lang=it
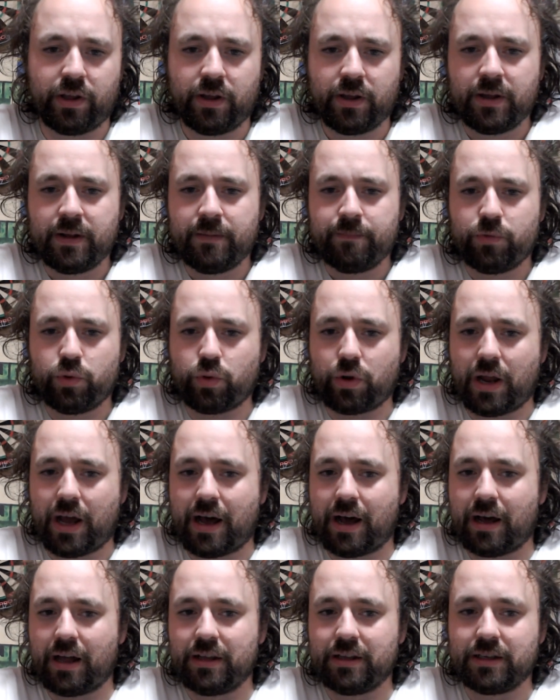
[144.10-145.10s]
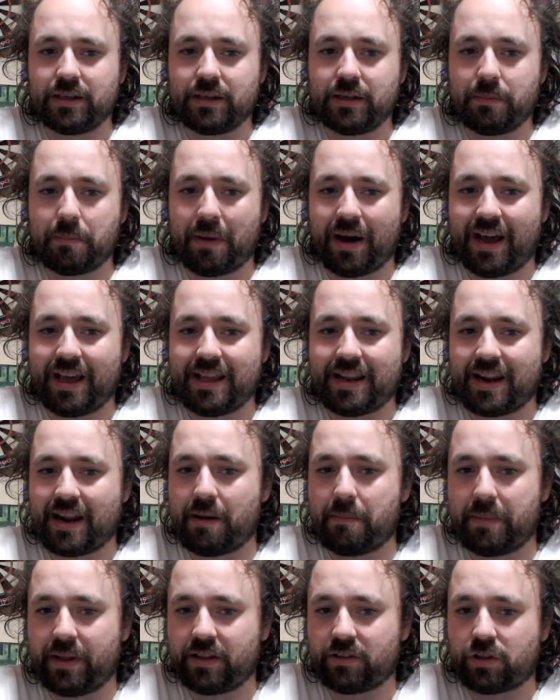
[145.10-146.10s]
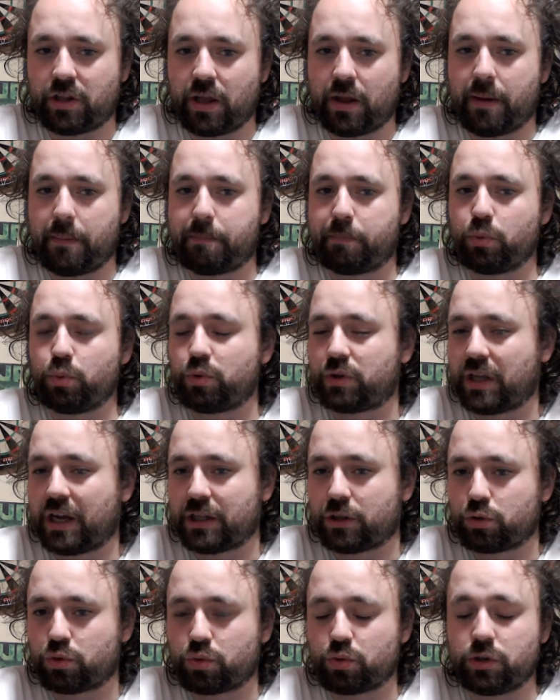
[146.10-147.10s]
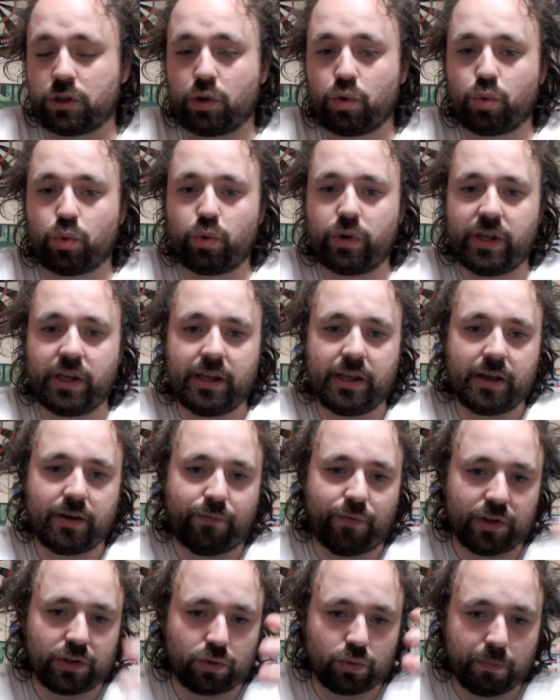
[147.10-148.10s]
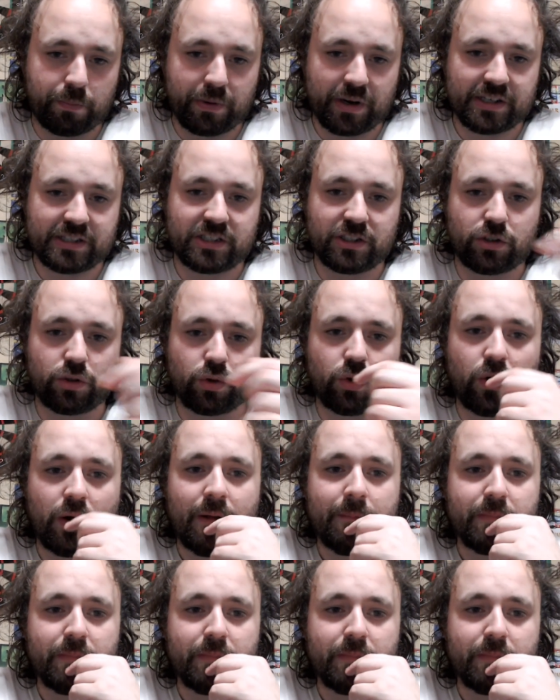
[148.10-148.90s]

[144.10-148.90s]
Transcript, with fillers: non ha eh, mai realmente puntato su di lui ha fatto un prestito